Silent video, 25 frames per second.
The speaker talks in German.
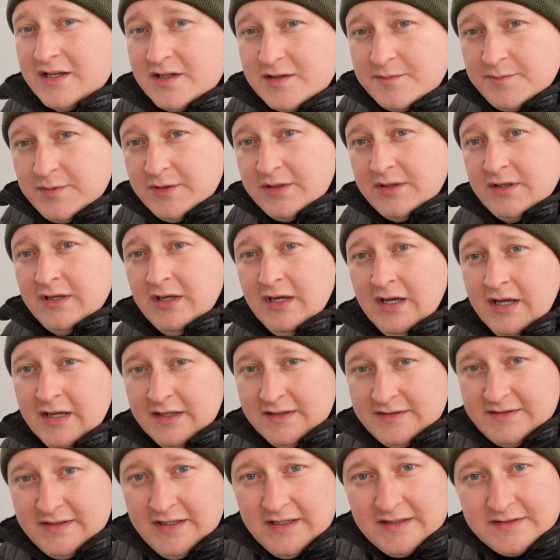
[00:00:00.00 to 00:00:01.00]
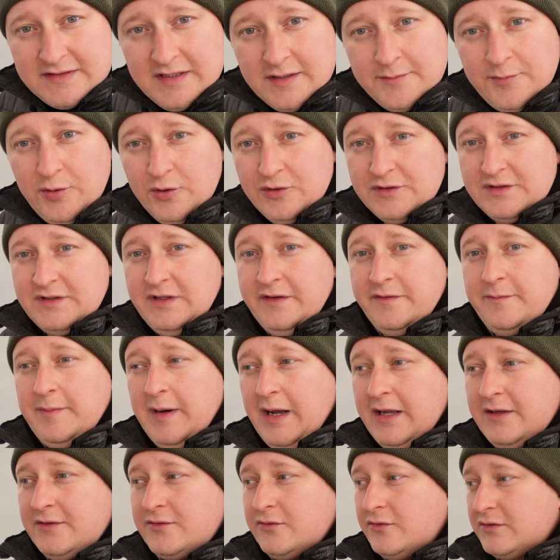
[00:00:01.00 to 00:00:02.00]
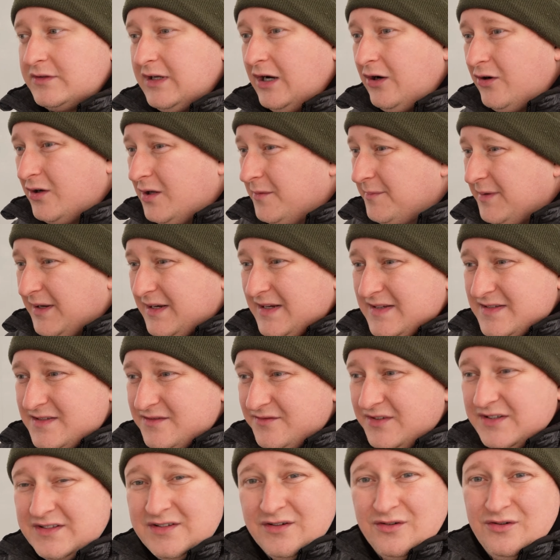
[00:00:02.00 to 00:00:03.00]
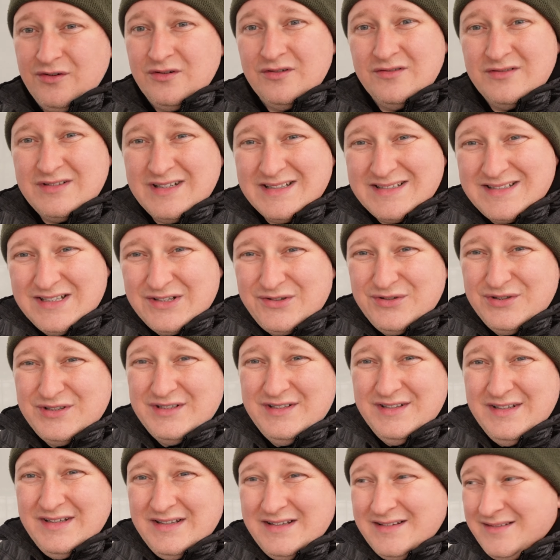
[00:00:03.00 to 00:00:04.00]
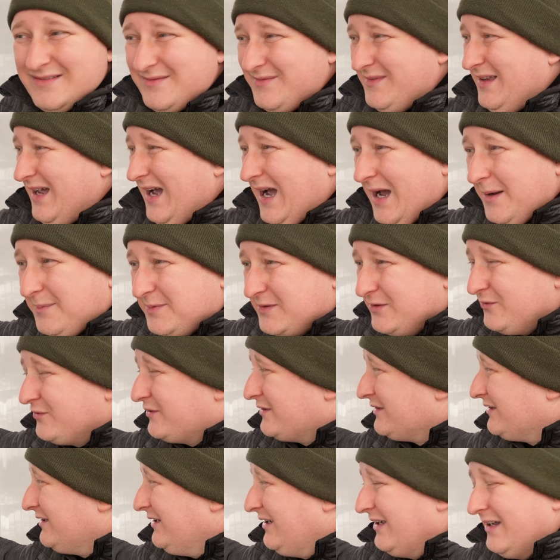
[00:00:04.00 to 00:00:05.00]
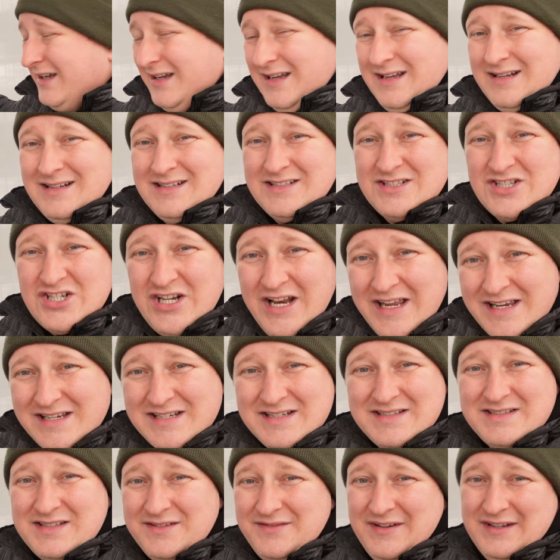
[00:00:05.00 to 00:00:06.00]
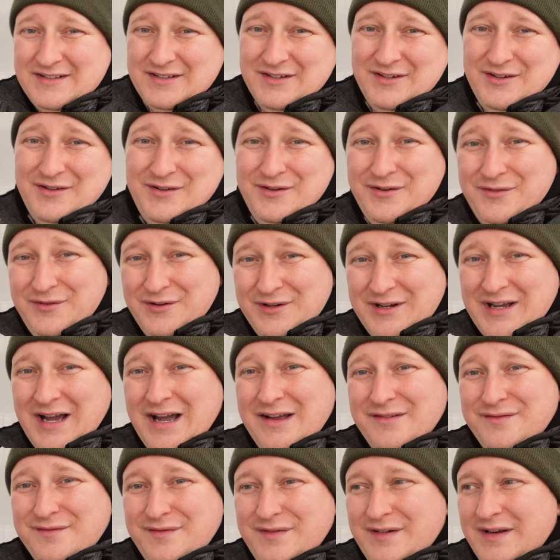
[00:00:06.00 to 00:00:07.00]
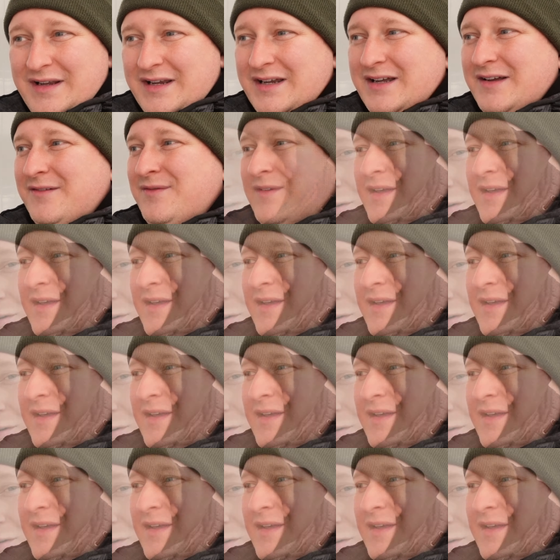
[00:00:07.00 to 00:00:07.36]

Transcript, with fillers: Ich bin sehr, sehr positiv beeindruckt, auch hier bei diesen Witterungen. Und das ist natürlich absolut das schlechteste Wetter für eine Reifenpflege.